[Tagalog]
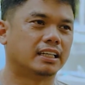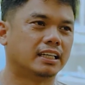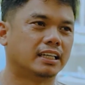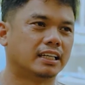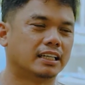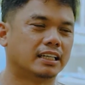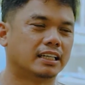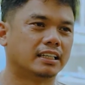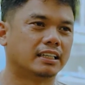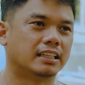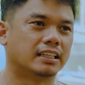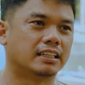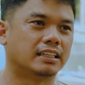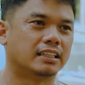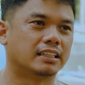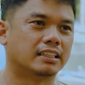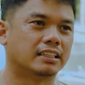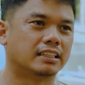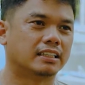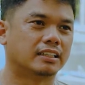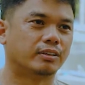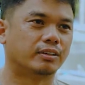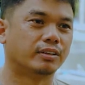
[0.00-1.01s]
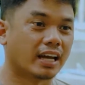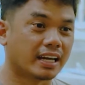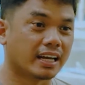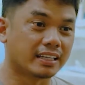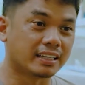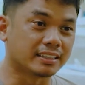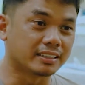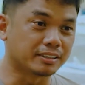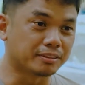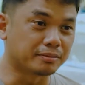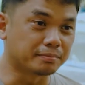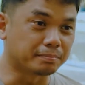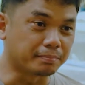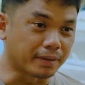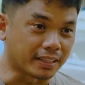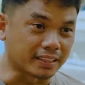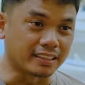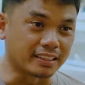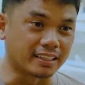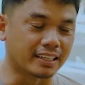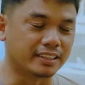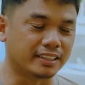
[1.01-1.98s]
uh, unahin natin yung
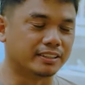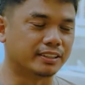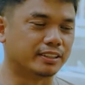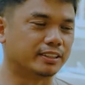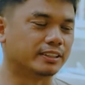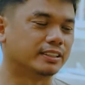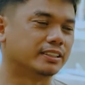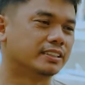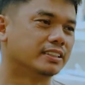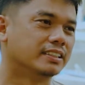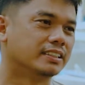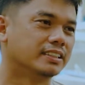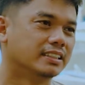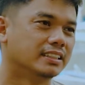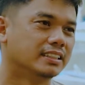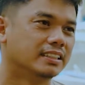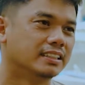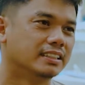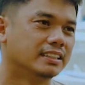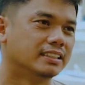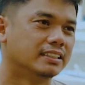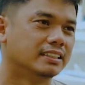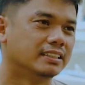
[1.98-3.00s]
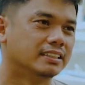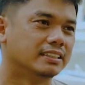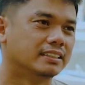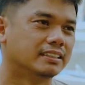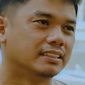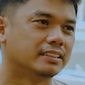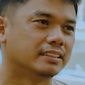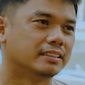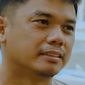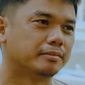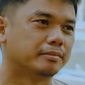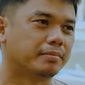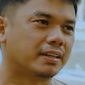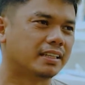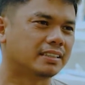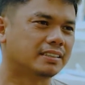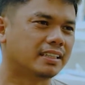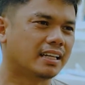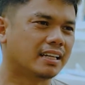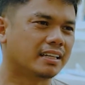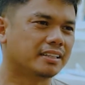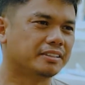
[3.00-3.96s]
pet grade, no?
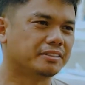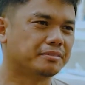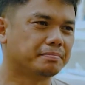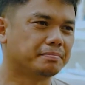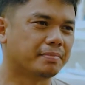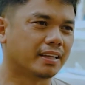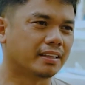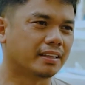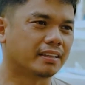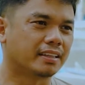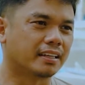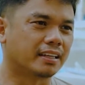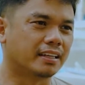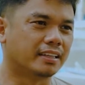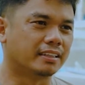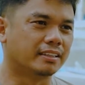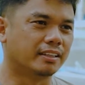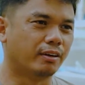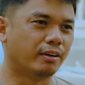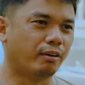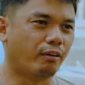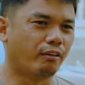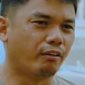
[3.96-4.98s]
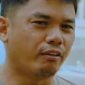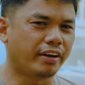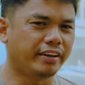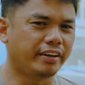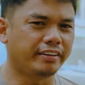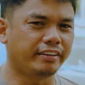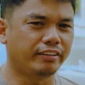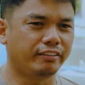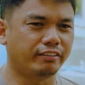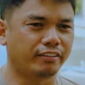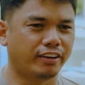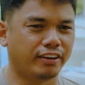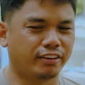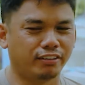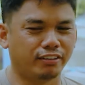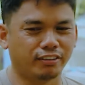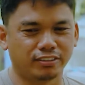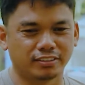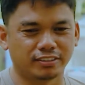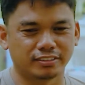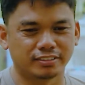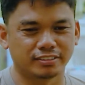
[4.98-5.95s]
para sa akin yung pet grade, okay na yung
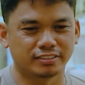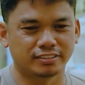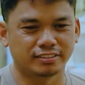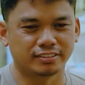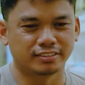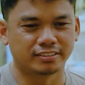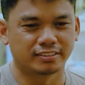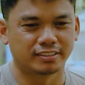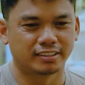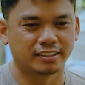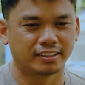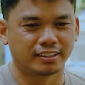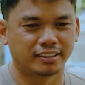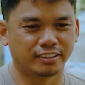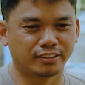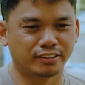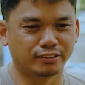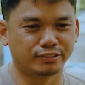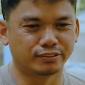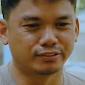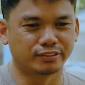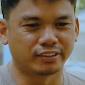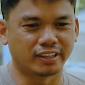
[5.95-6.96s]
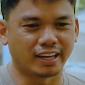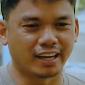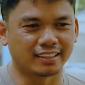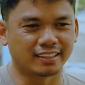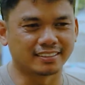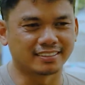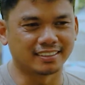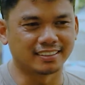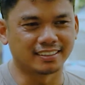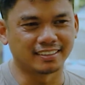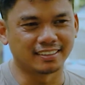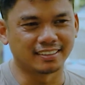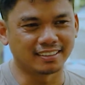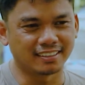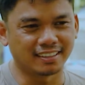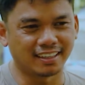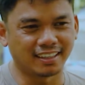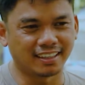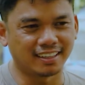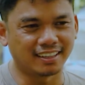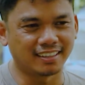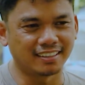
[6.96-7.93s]
ano, yung kahit single
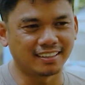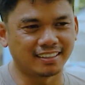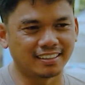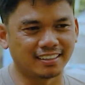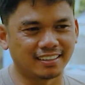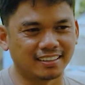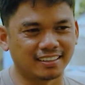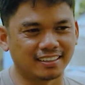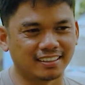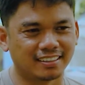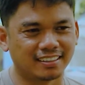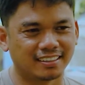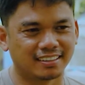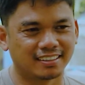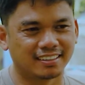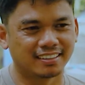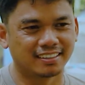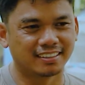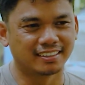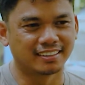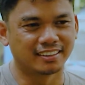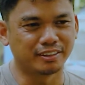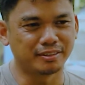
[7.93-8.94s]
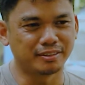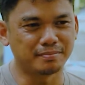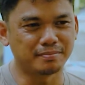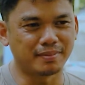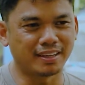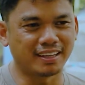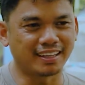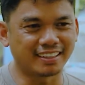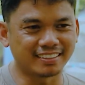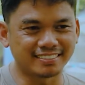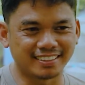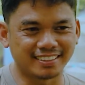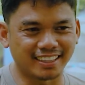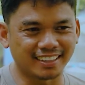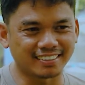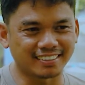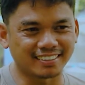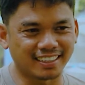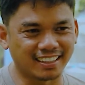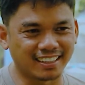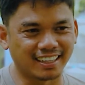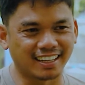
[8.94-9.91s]
tail, yung mga
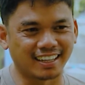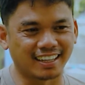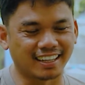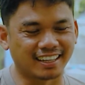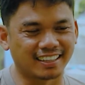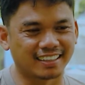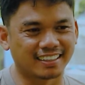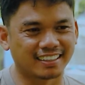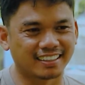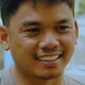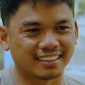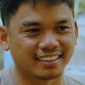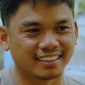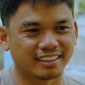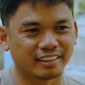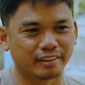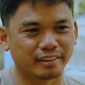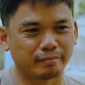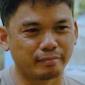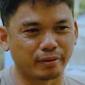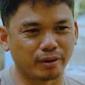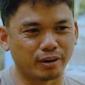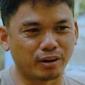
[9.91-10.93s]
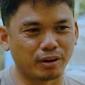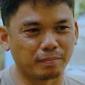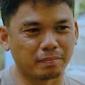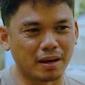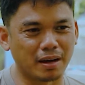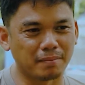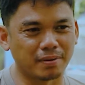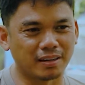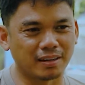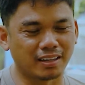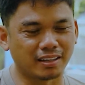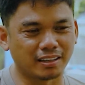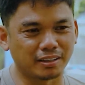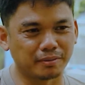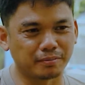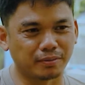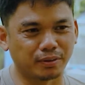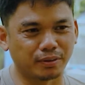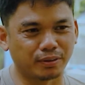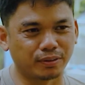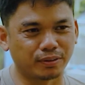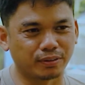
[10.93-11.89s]
reject talaga. Pero napapalaki
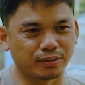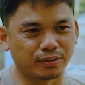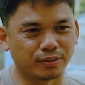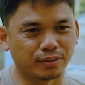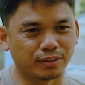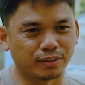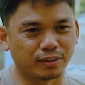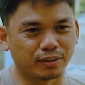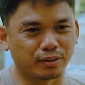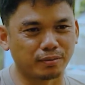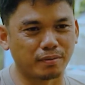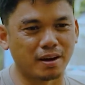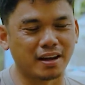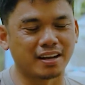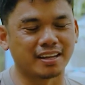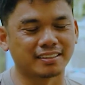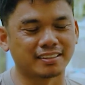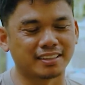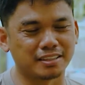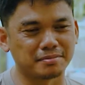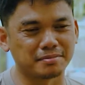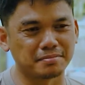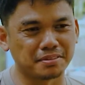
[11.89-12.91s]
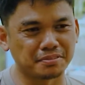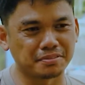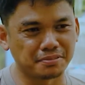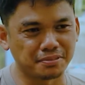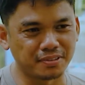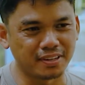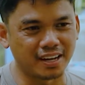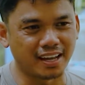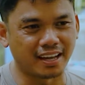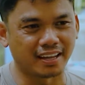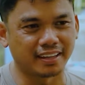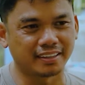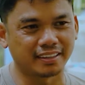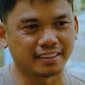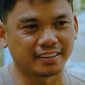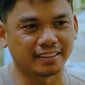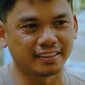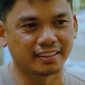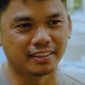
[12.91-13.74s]
mo, gumaganda naman kulay,